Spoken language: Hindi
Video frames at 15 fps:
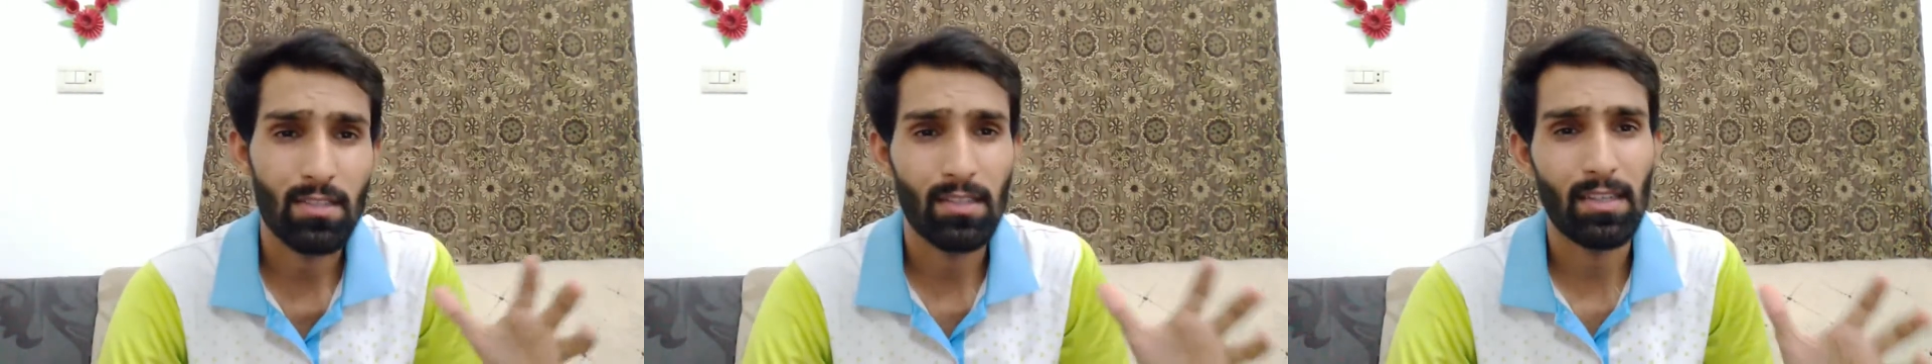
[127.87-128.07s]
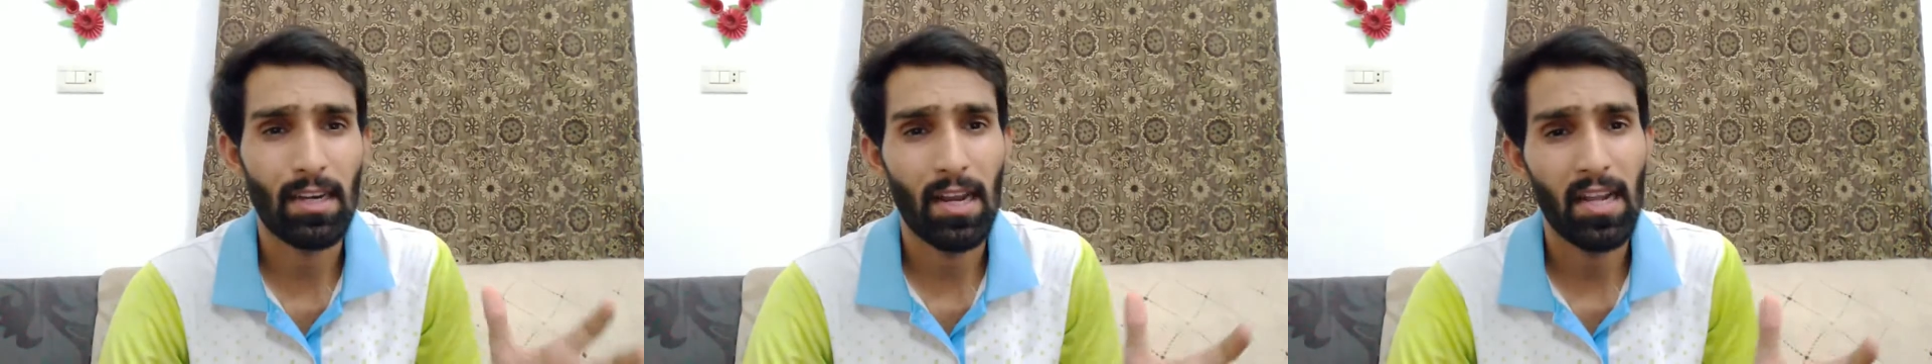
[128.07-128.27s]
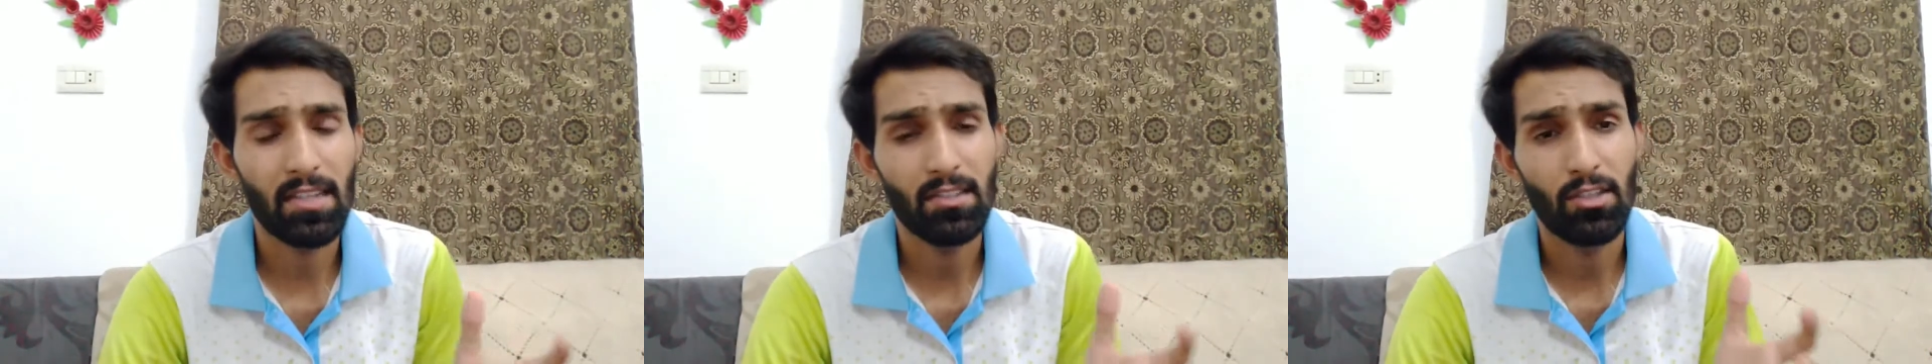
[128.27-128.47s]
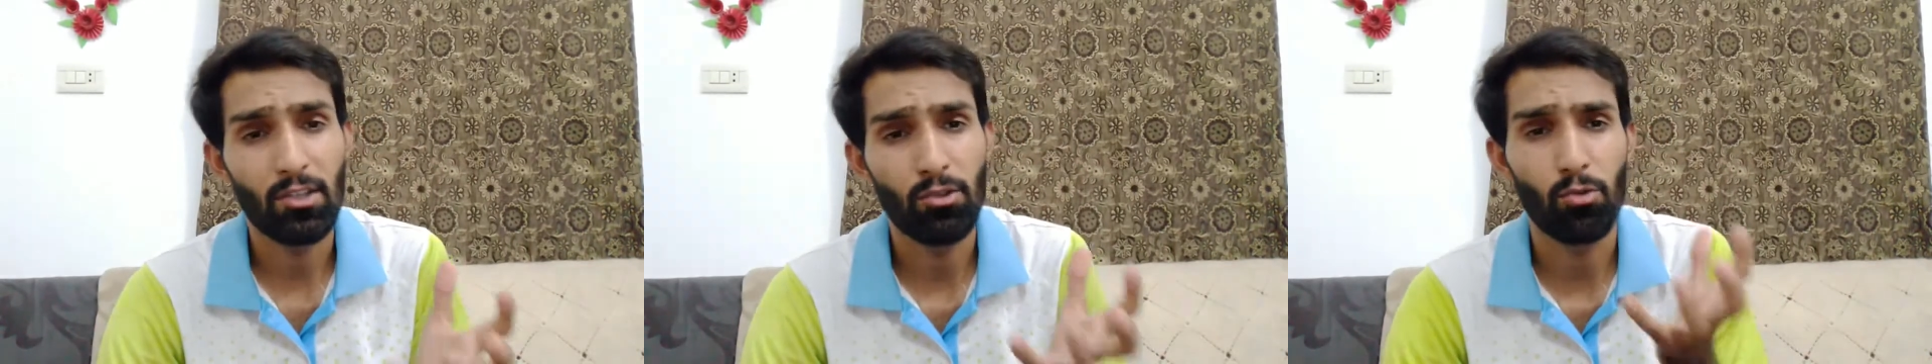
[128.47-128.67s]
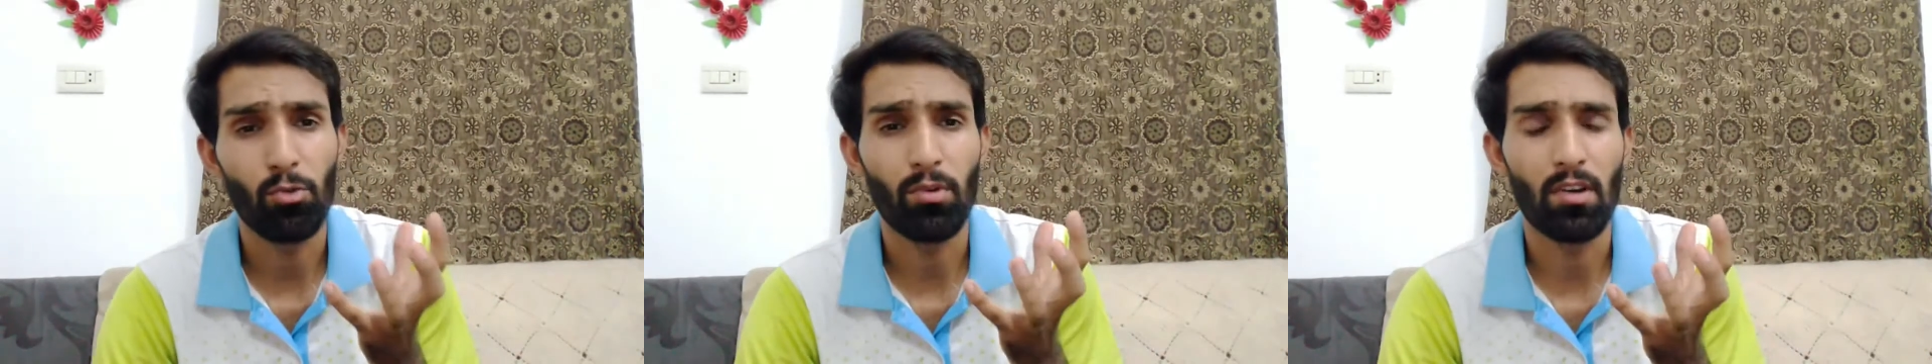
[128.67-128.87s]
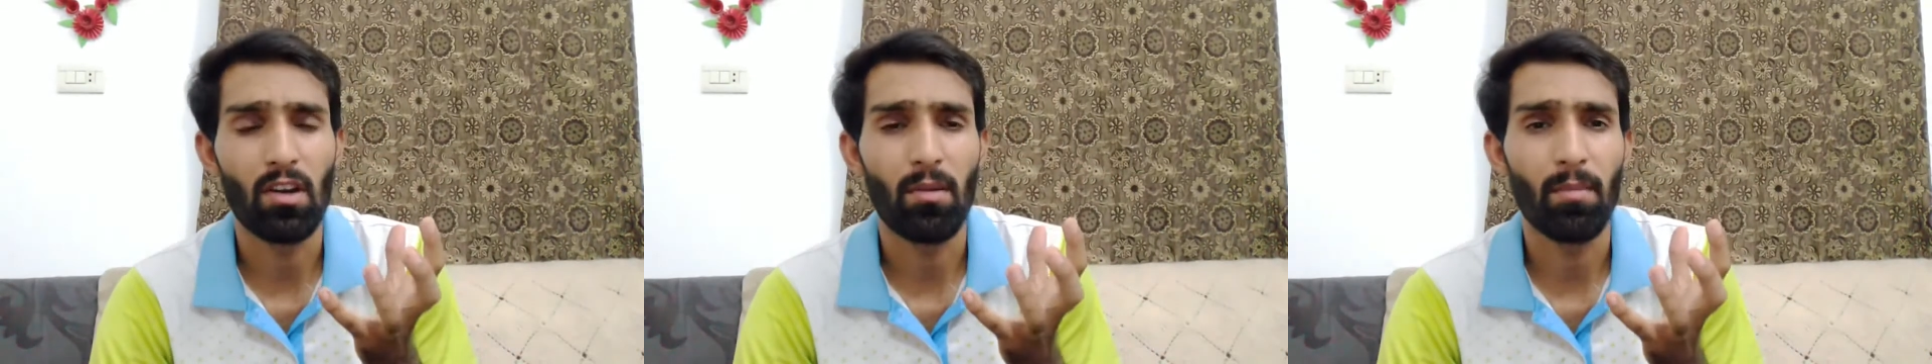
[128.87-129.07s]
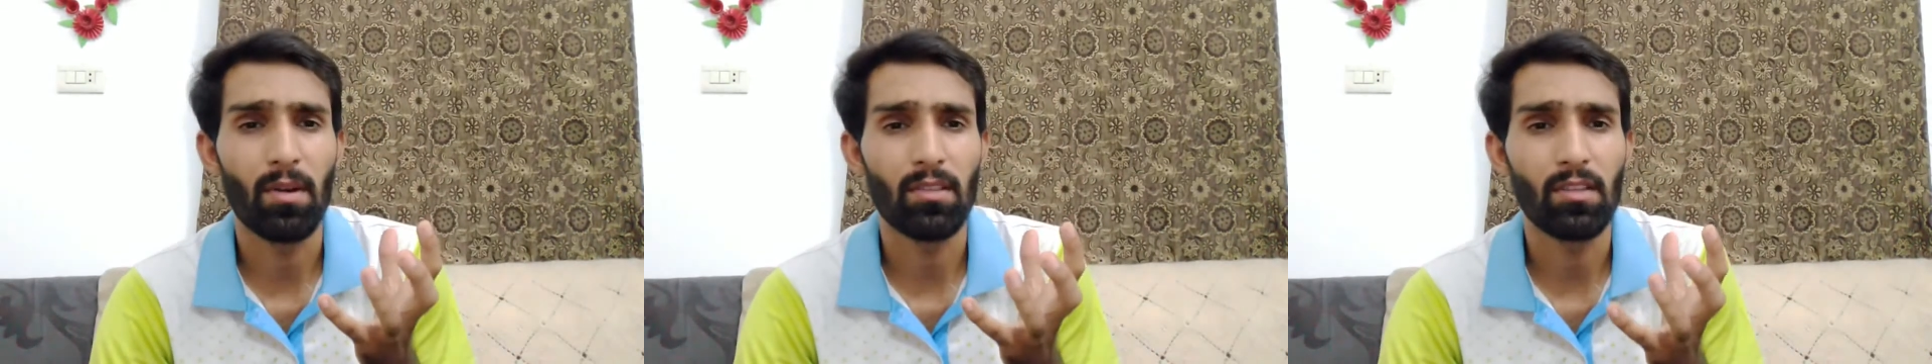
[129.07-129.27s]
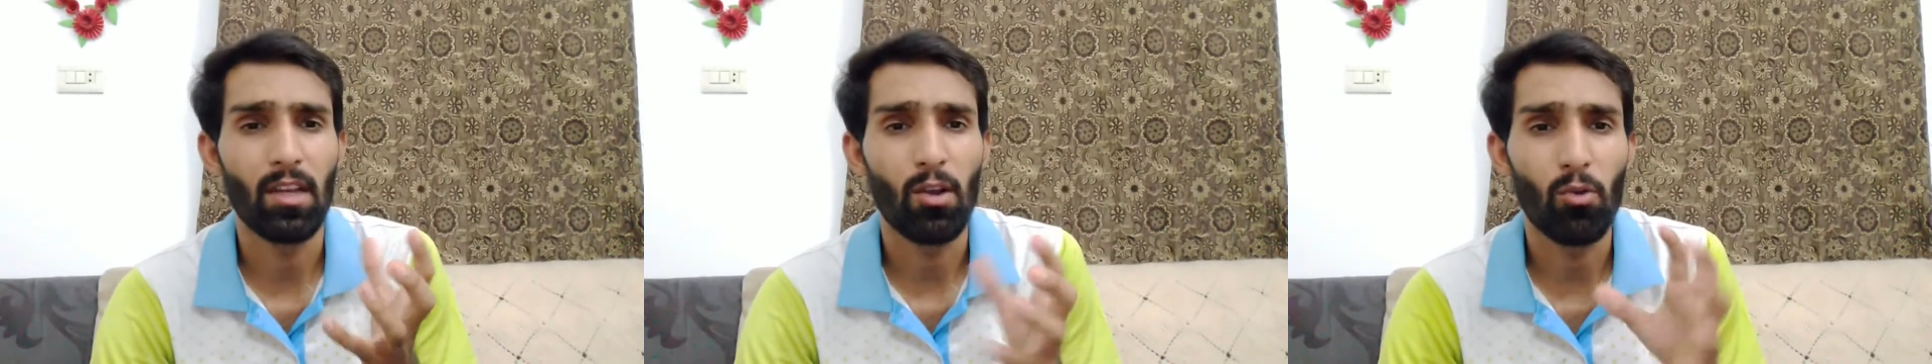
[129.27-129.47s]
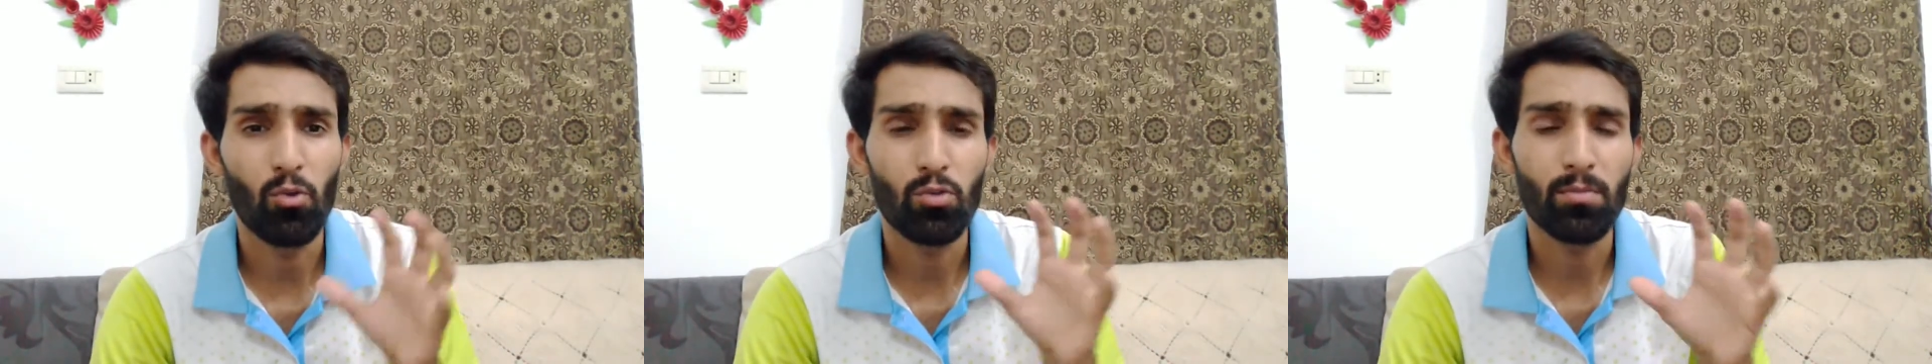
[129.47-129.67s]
स्क्रैच से शुरू करना पड़ता है